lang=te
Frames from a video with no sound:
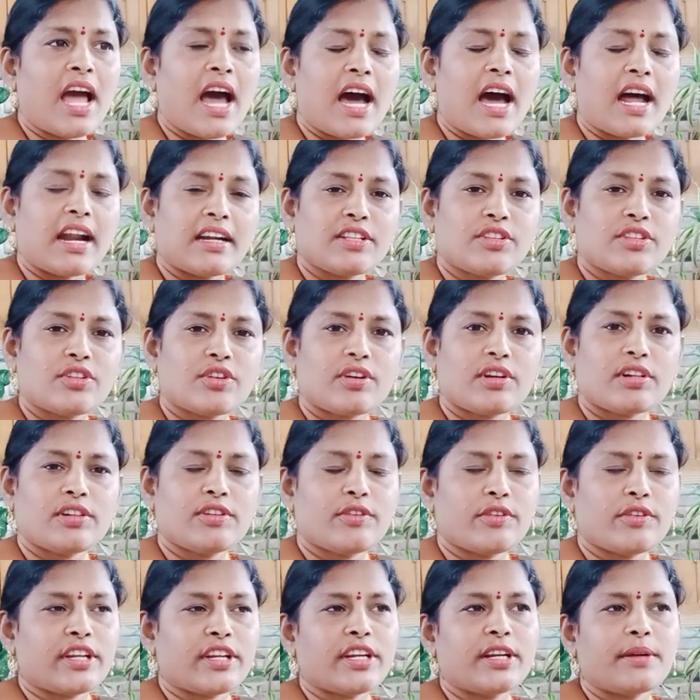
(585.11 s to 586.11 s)
అరటి తొక్కలు
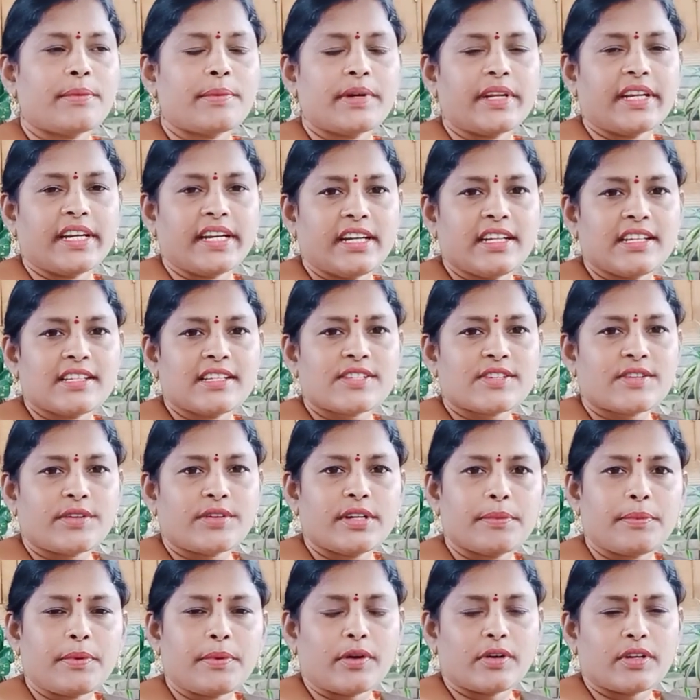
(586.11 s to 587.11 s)
దొరికినప్పుడు ఎండేసుకోండి
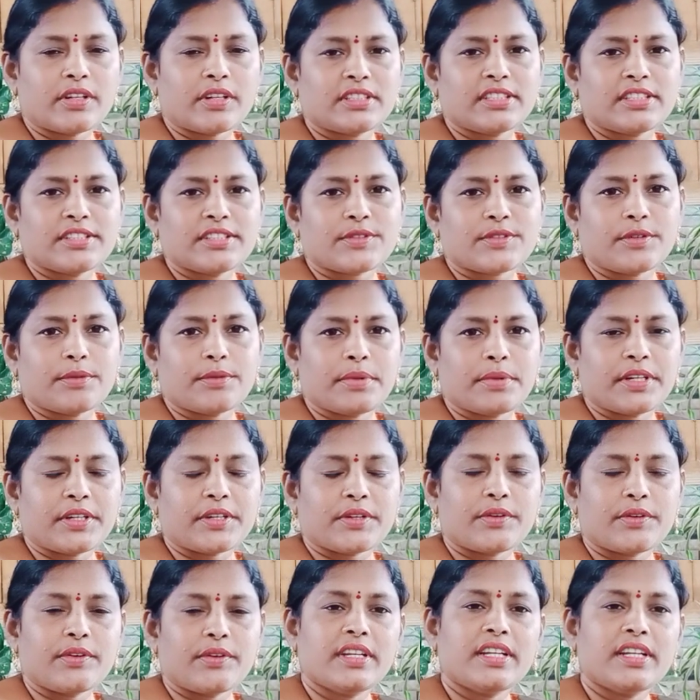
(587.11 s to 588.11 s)
పౌడర్ చేసుకొని
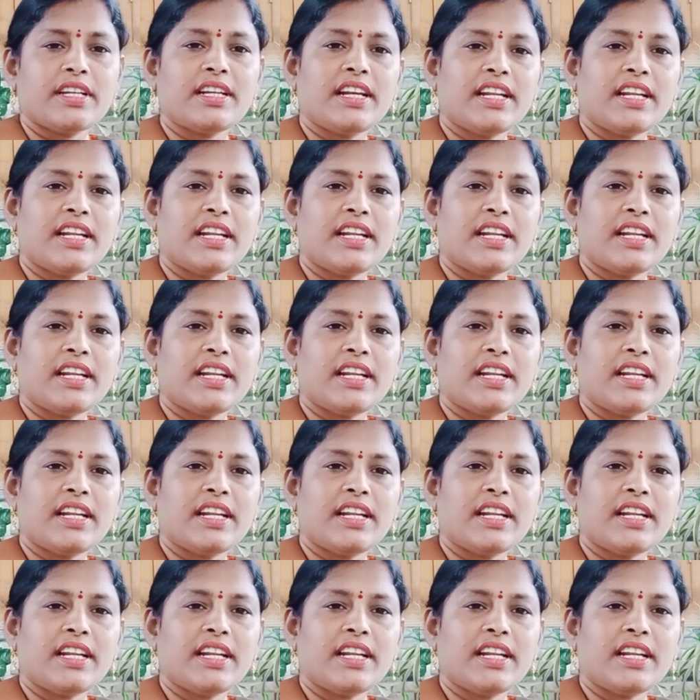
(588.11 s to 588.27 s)
పెట్టుకోండి